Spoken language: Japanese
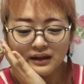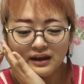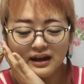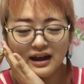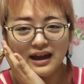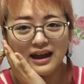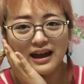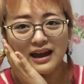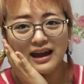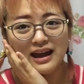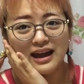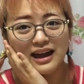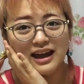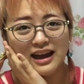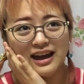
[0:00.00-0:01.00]

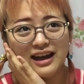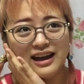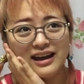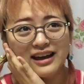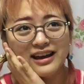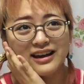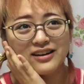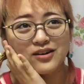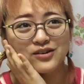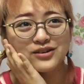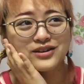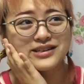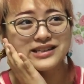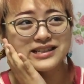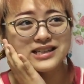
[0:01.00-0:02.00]
えー、今
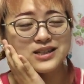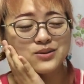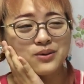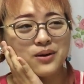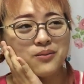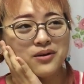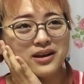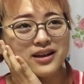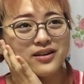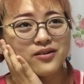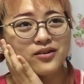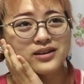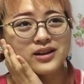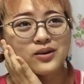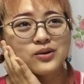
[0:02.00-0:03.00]
年一番思い出に
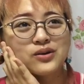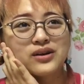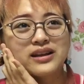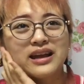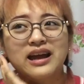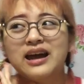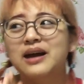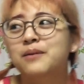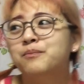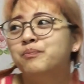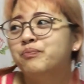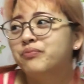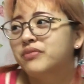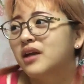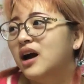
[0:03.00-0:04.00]
残ったことはね、
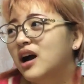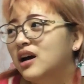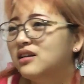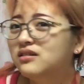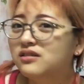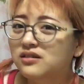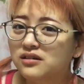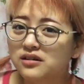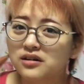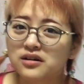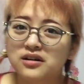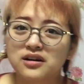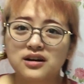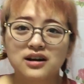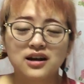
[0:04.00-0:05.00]
あ
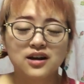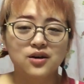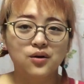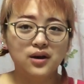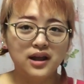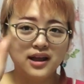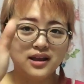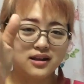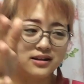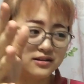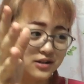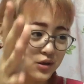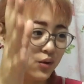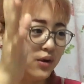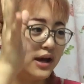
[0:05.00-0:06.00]
のー、これ、
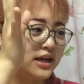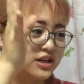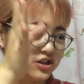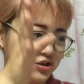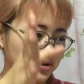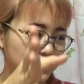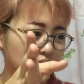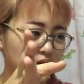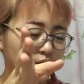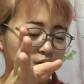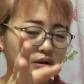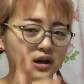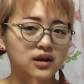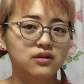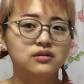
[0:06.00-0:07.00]
総編集で載っ
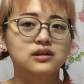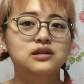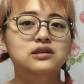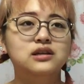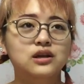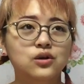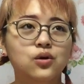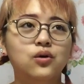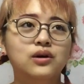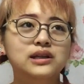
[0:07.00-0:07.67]
けるんですけど、